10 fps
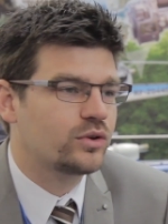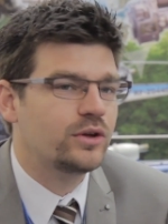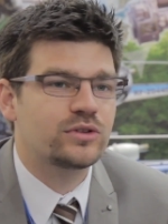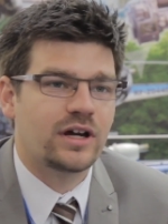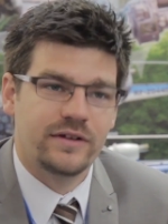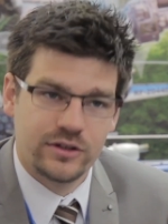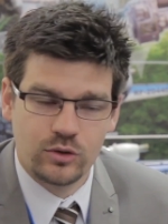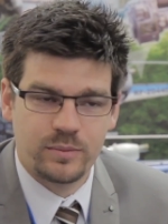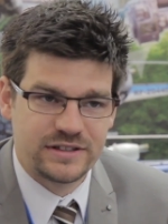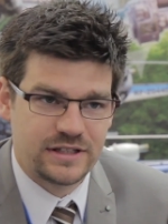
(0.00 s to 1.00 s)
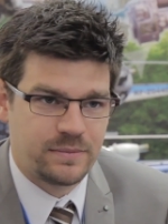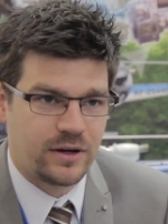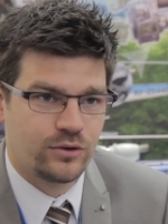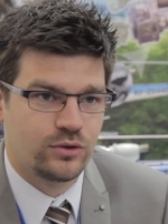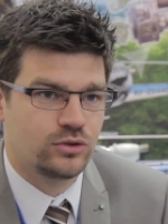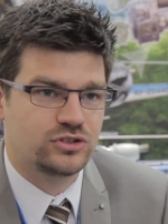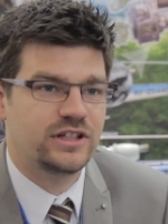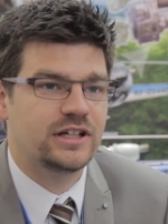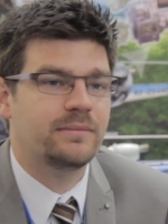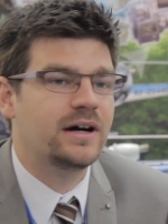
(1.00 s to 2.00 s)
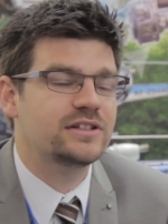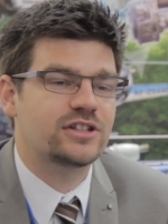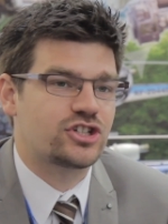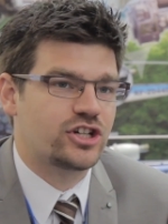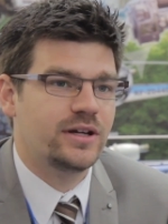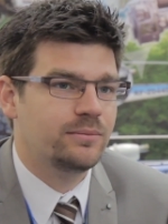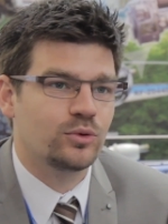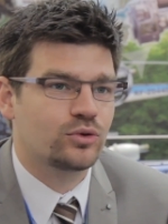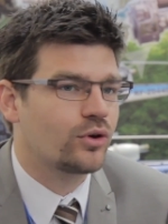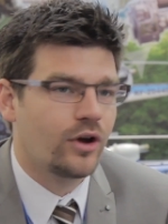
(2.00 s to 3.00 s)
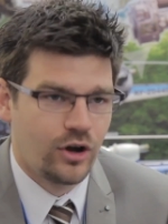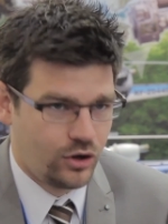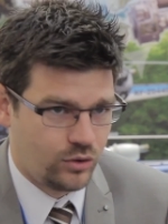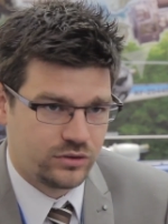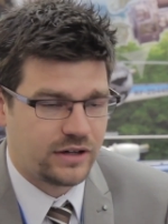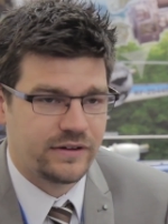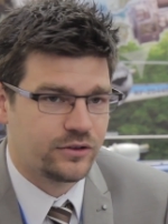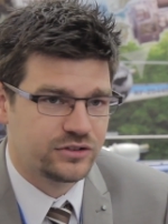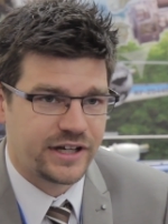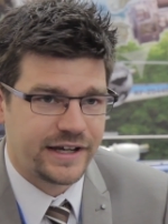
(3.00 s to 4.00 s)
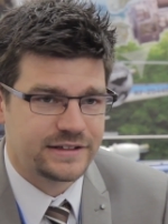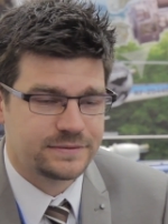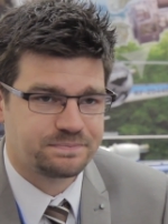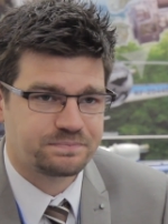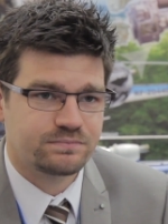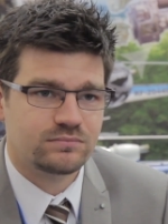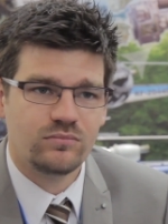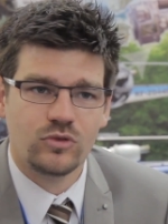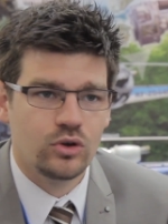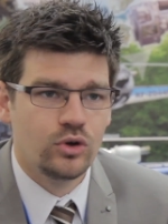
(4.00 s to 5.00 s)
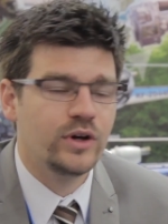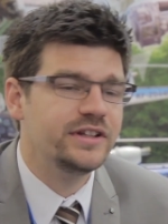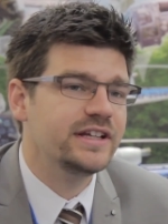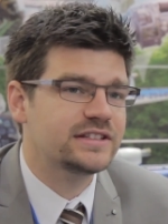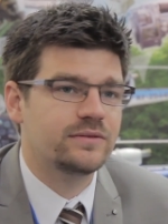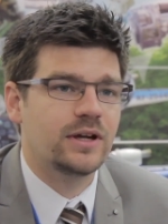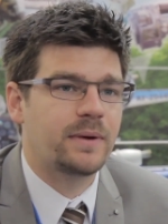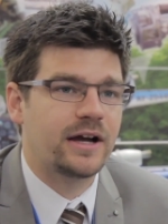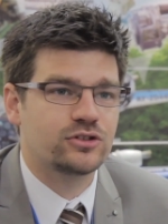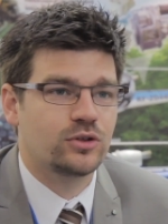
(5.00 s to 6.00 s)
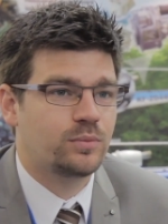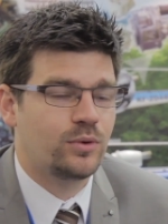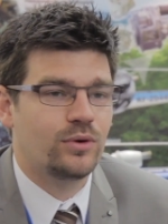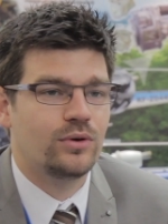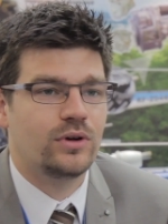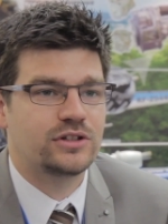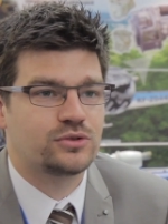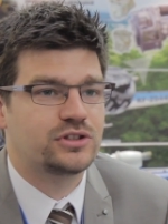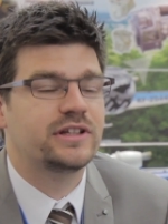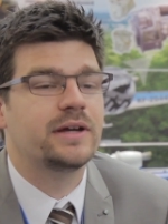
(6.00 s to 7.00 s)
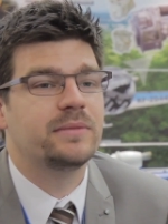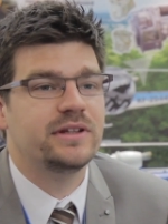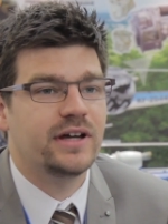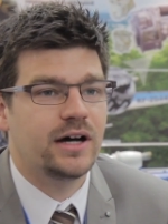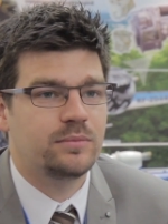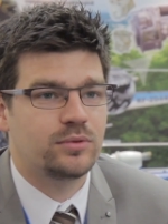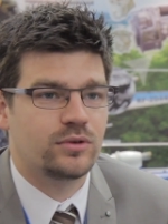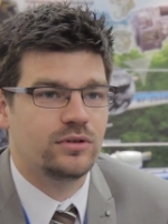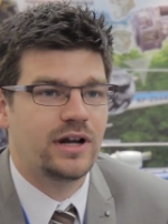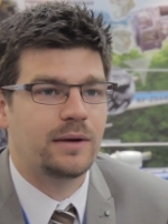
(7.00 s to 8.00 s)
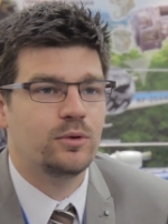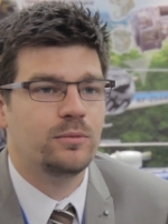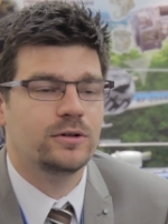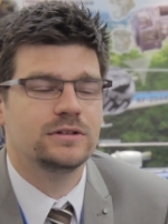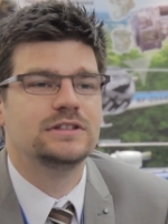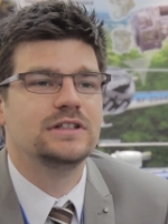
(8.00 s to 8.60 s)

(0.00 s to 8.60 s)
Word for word: On a eu travaillé dans le passé par euh, Snecma, Sagem, donc on on travaillé en direct. EADS c'est via par exemple la société MBDA pour l'armement.